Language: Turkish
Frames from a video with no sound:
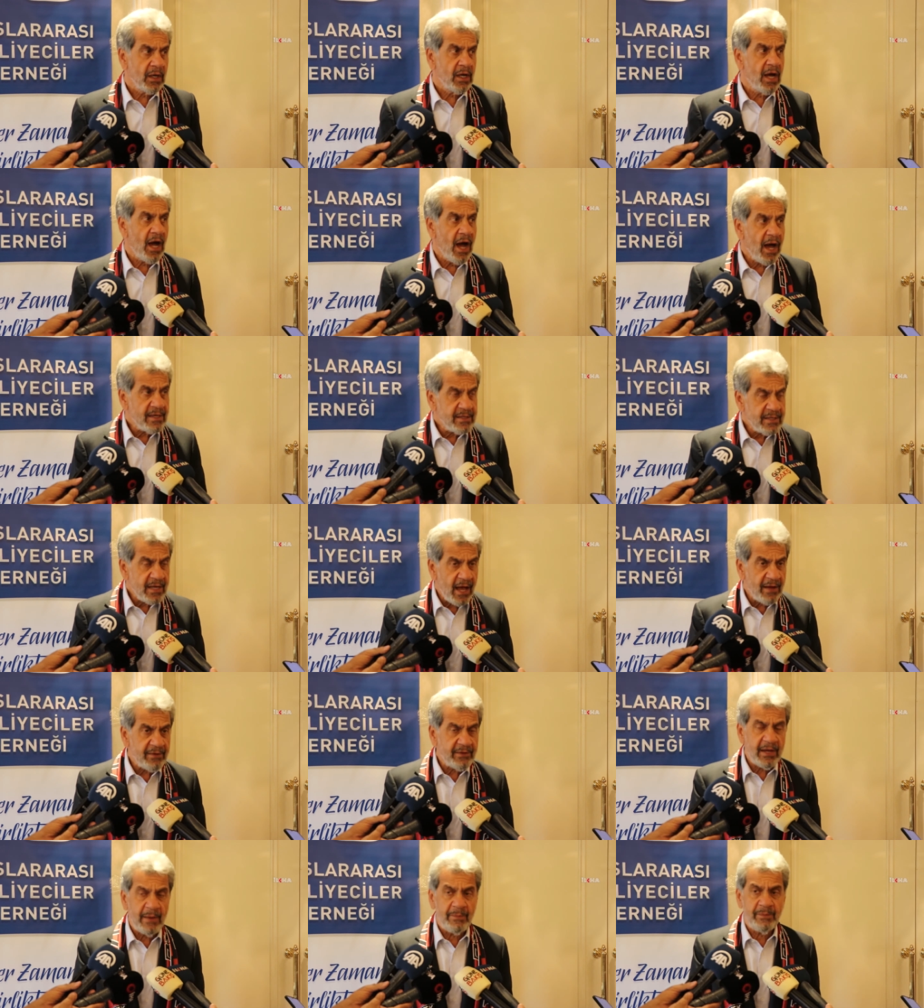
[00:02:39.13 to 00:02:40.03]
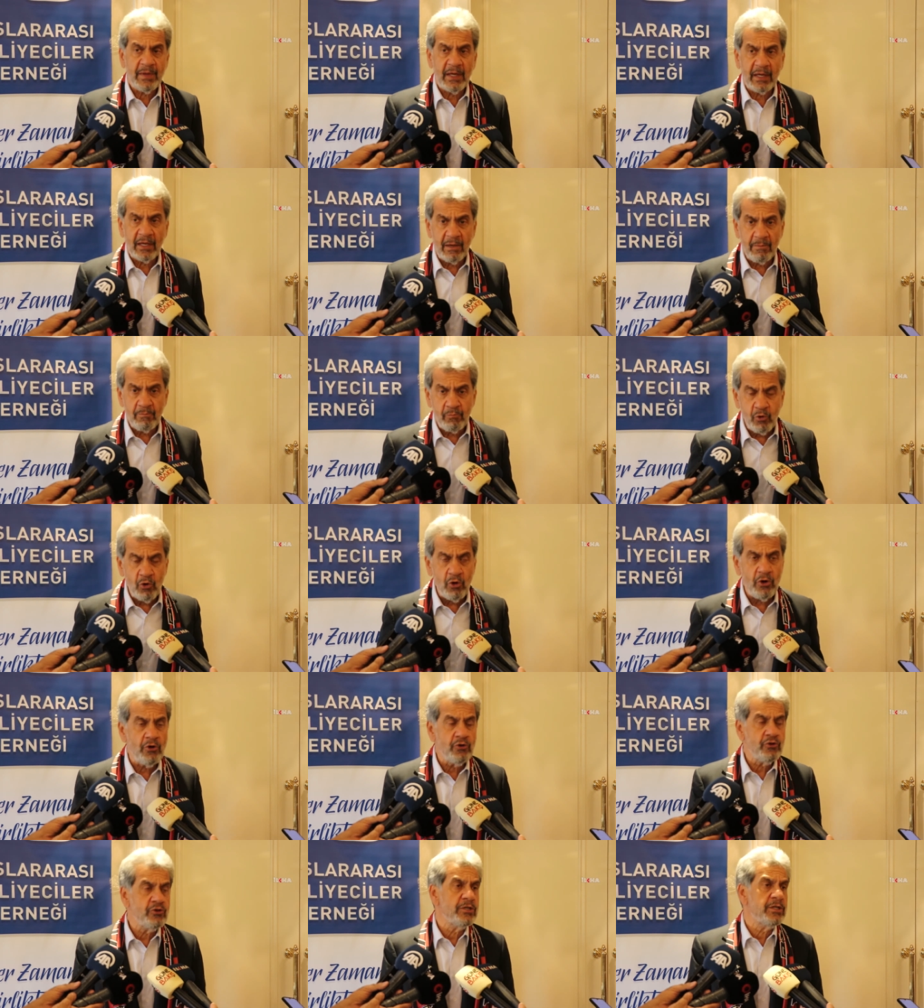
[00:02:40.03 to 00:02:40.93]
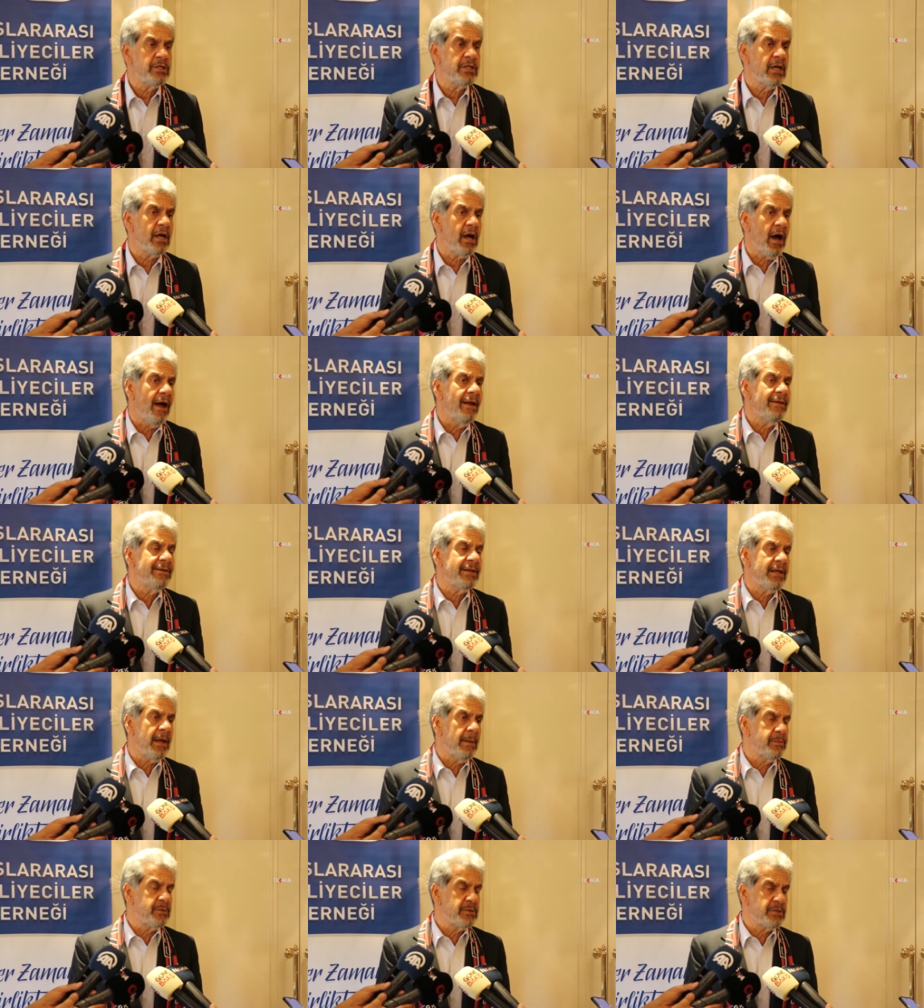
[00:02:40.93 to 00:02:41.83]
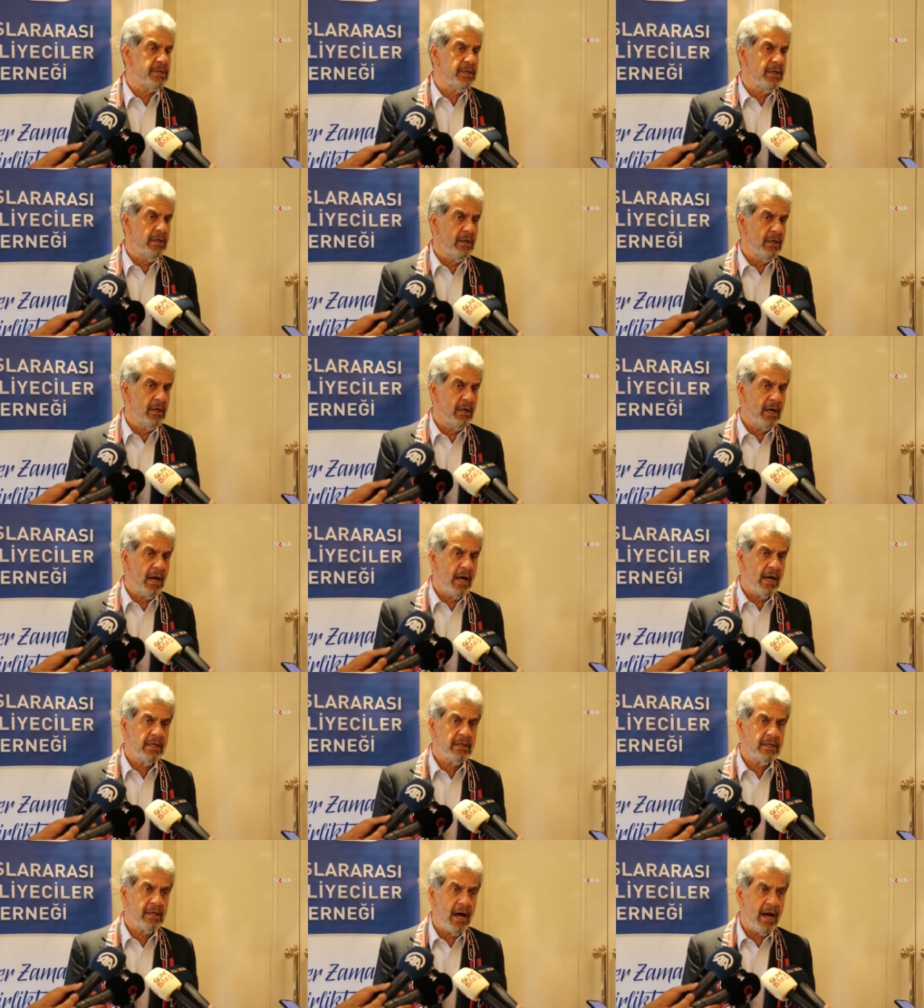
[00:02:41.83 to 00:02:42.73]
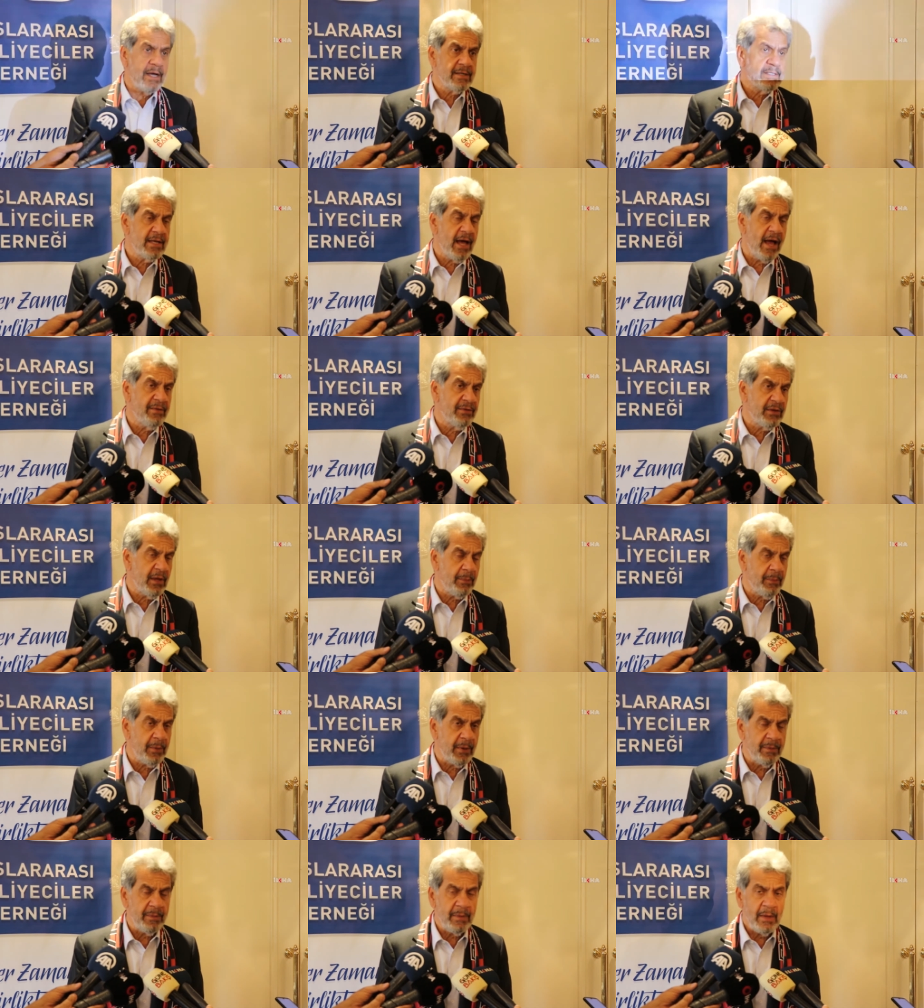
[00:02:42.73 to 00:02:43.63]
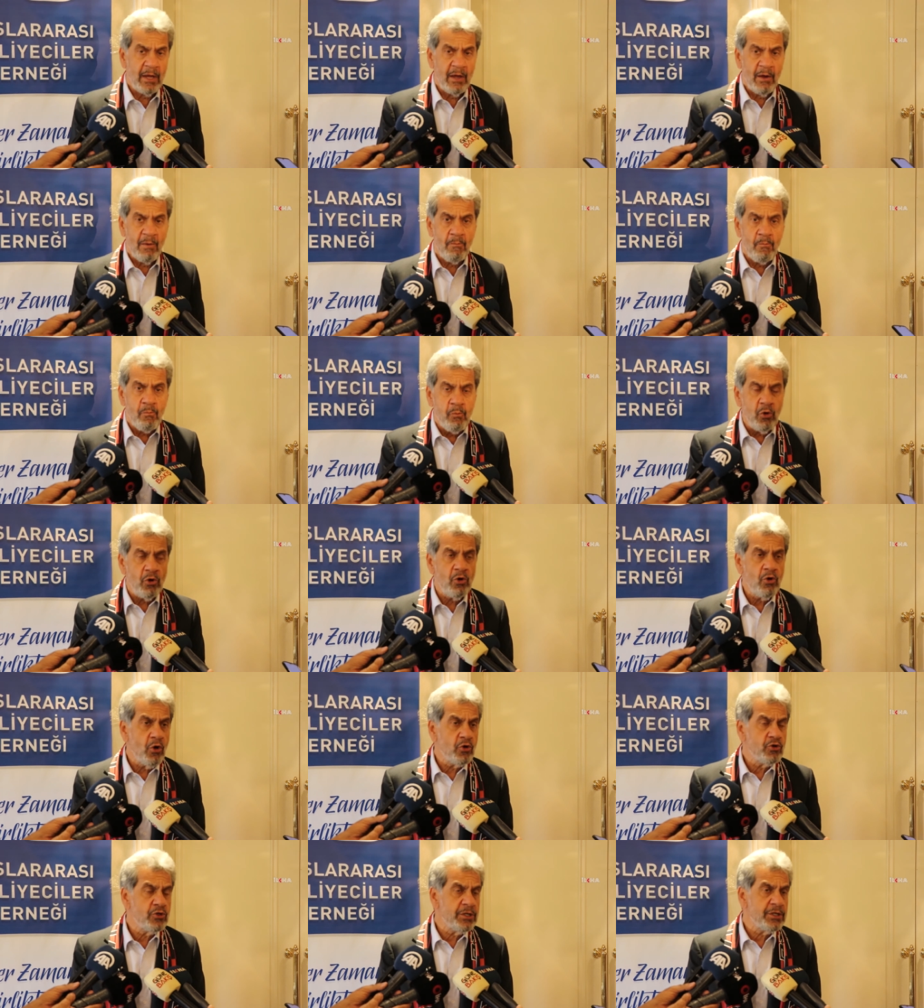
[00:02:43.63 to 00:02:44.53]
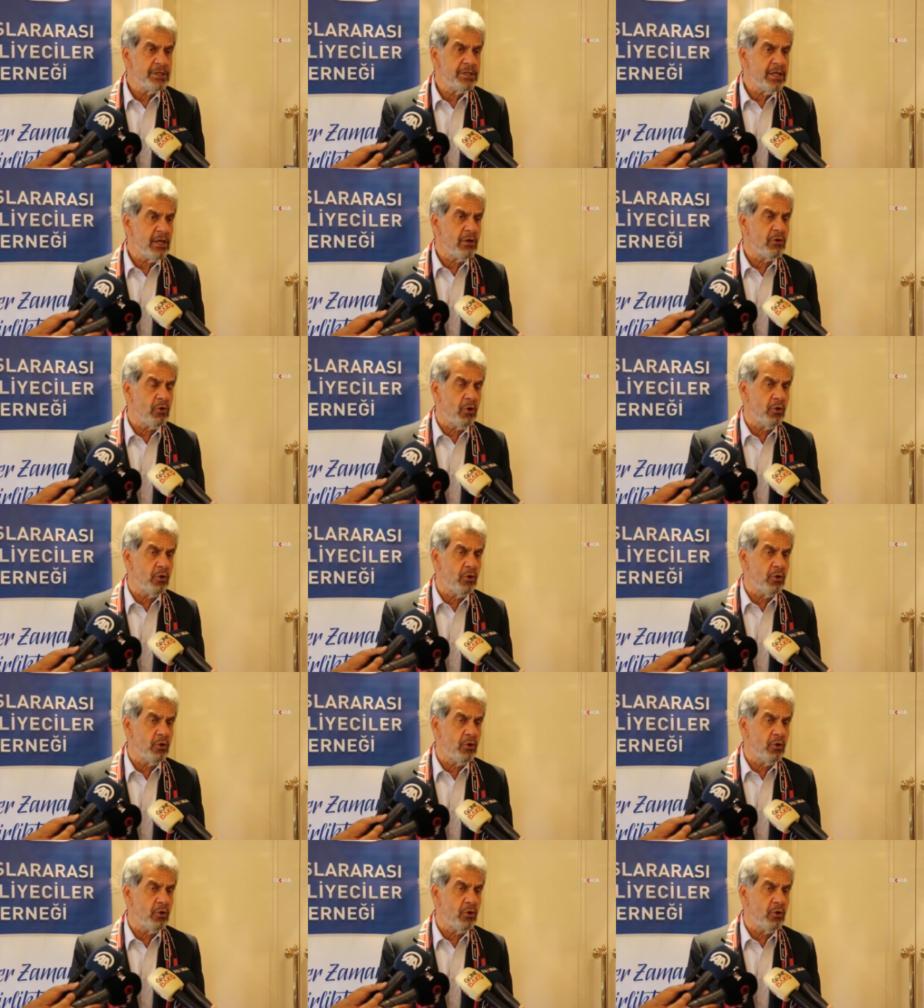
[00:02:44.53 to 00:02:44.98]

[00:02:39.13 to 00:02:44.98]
Gaziantep'teki bu lojistik altyapısı, Gaziantep'in bu lojistik